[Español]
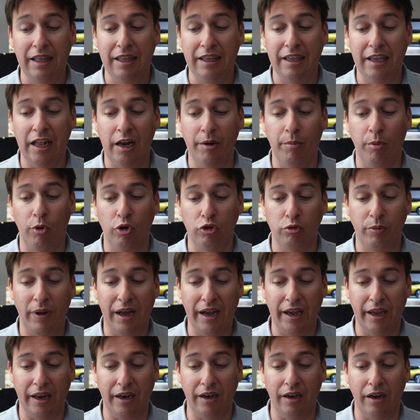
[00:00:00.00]
y el
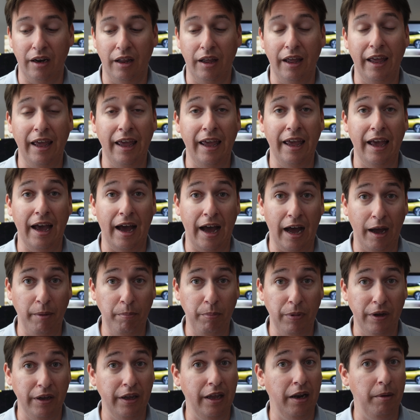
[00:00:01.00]
Volkswagen
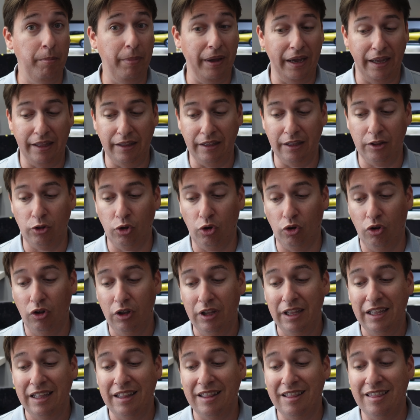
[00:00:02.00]
e-App, el pequeñito,
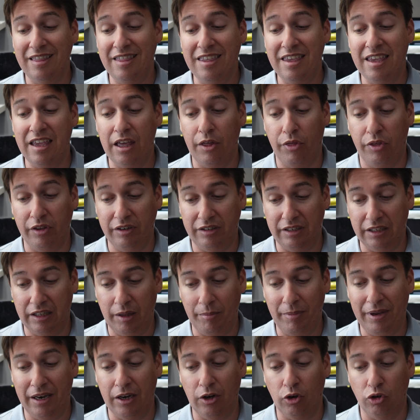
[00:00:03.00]

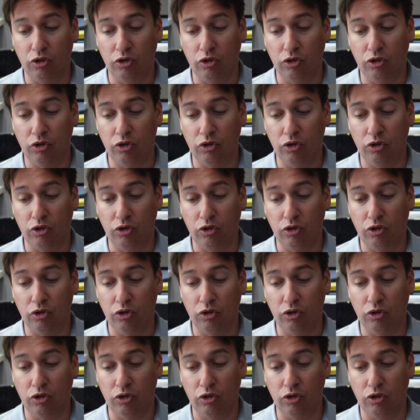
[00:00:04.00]
17.000.